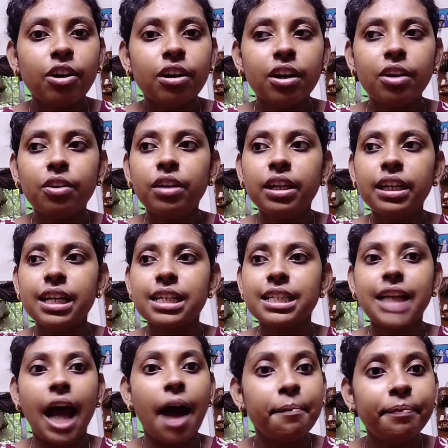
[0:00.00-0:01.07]
করার হলে না
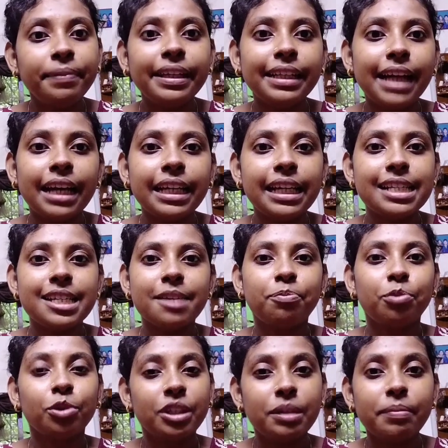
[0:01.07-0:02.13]
সামনে দাঁড়িয়ে যে
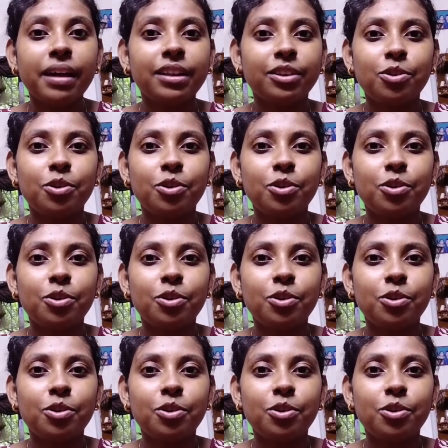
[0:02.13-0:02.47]
প্রতিবাদ